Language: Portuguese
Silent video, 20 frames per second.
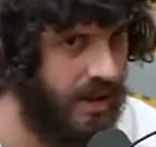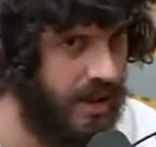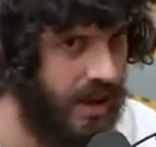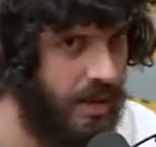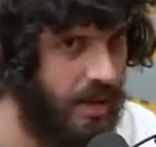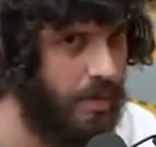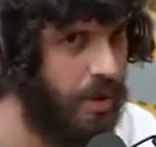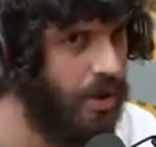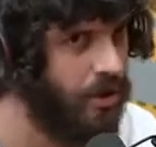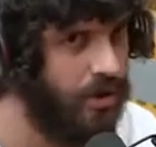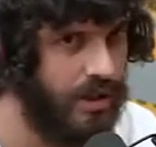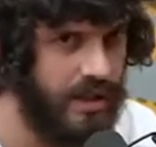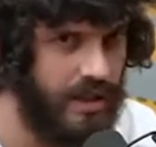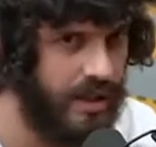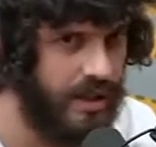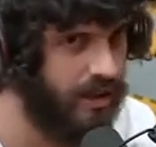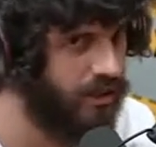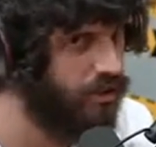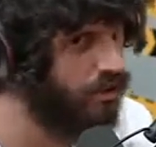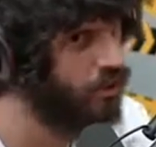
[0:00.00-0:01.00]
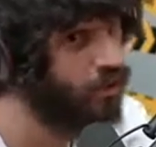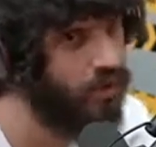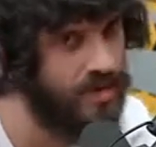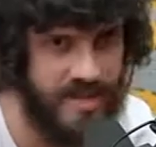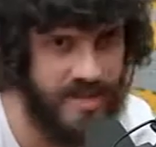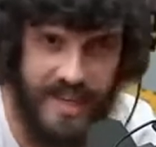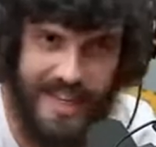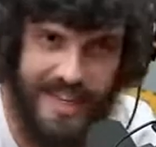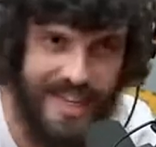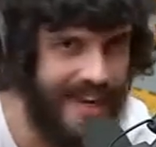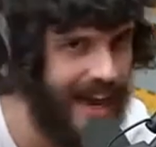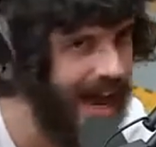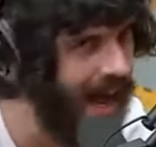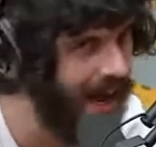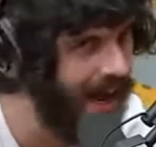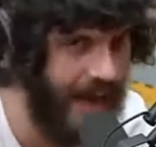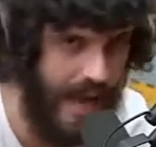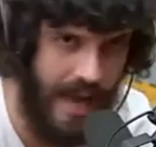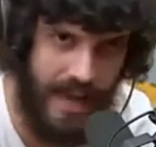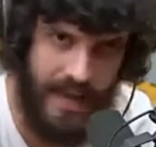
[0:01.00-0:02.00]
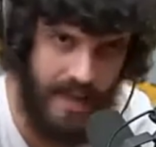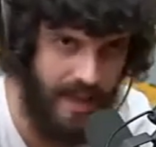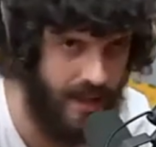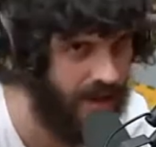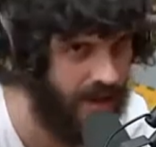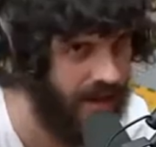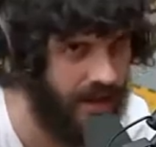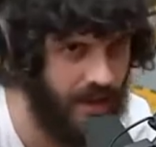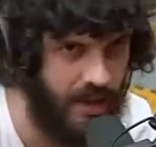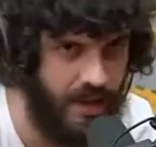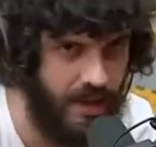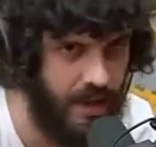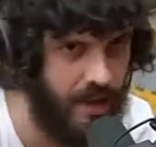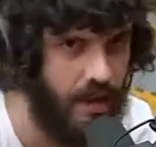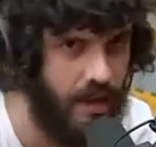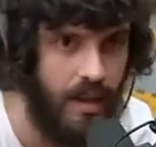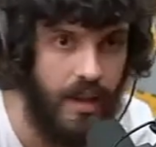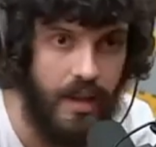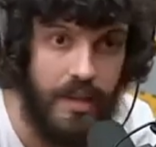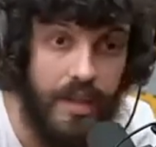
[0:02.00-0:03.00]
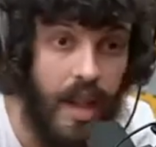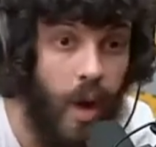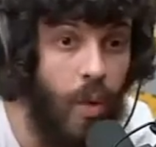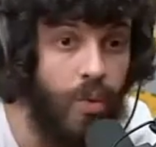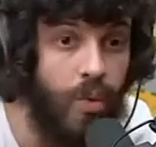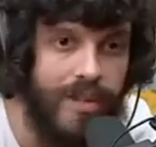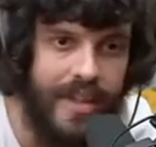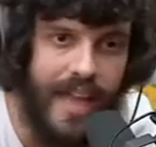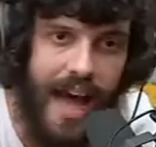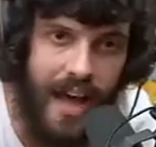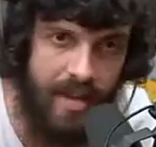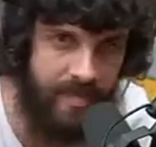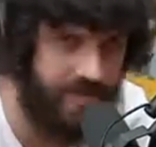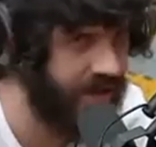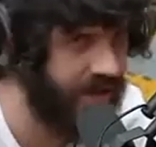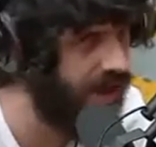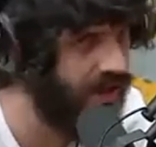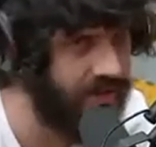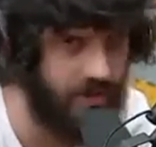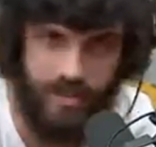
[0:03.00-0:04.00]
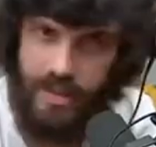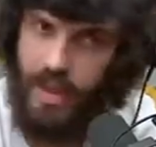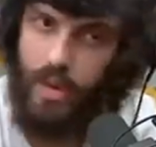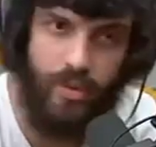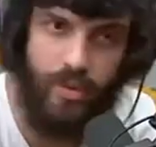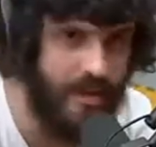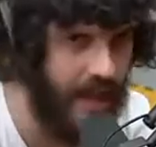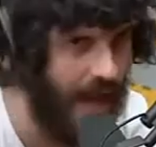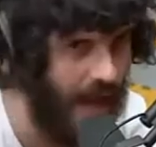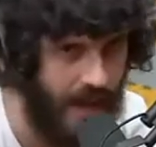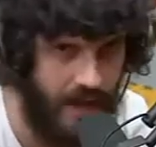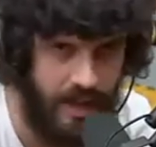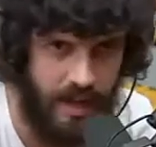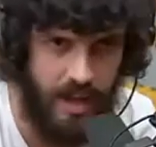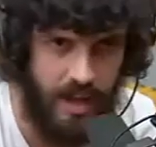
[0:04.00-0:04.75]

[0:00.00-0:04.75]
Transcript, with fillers: É mó doideira, não consegue enganar. Tem como manter, né? Não dá, viado, não dá.